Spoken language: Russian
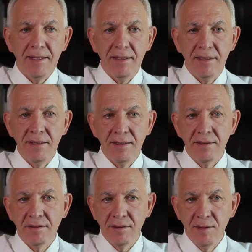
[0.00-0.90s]
и
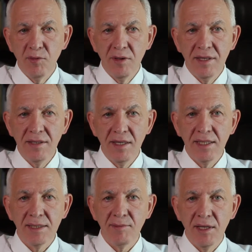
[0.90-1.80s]
наиболее
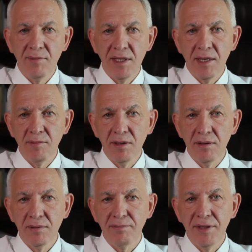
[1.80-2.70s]
интересным для меня
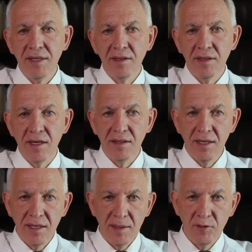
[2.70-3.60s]
был период,
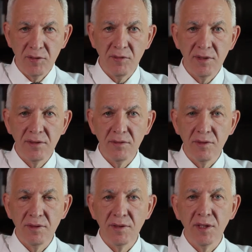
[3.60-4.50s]
когда я работал в
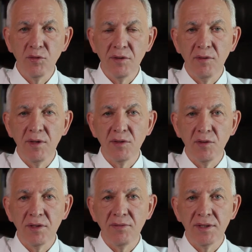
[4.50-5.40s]
Институте
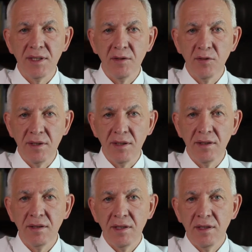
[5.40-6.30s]
эволюционной
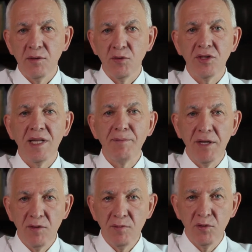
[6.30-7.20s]
физиологии уже на
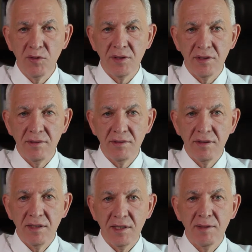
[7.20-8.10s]
первом курсе.
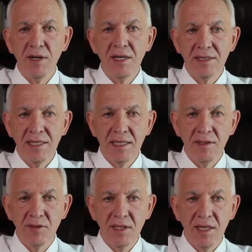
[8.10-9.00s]
Это были
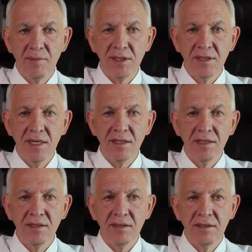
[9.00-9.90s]
исследования на
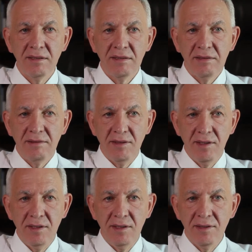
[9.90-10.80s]
обезьянах,
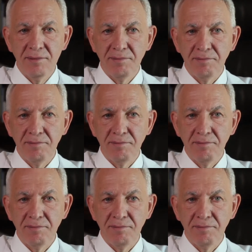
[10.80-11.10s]
и